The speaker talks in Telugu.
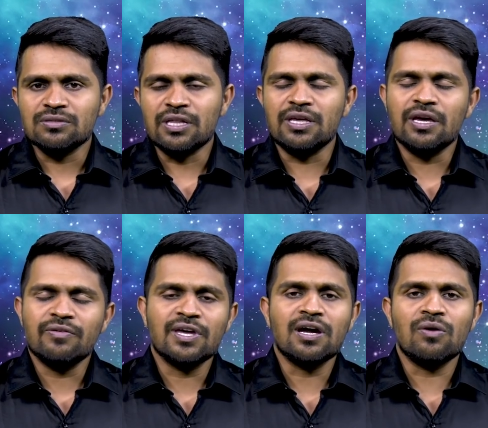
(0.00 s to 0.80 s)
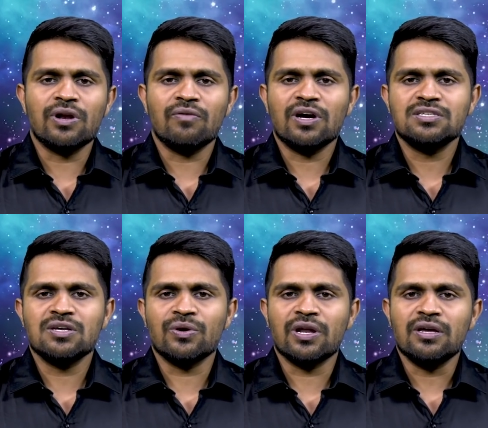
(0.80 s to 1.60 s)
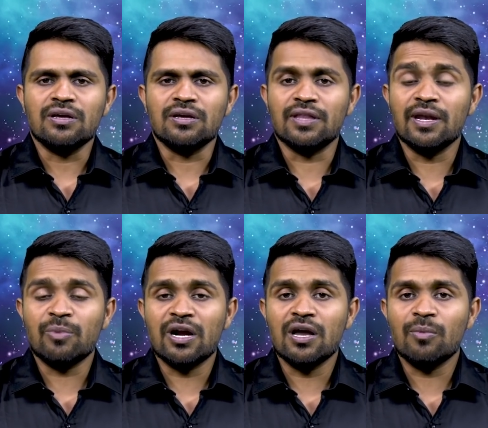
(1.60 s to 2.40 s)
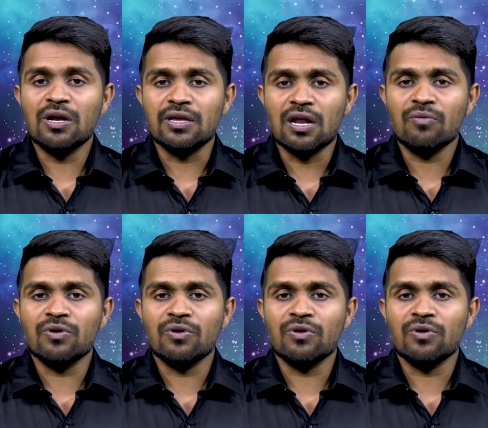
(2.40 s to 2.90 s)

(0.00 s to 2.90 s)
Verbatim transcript: అది ఏ విధంగా ఉండే అవకాశాలు ఉన్నాయి దాని పరిణామాలు ఎలా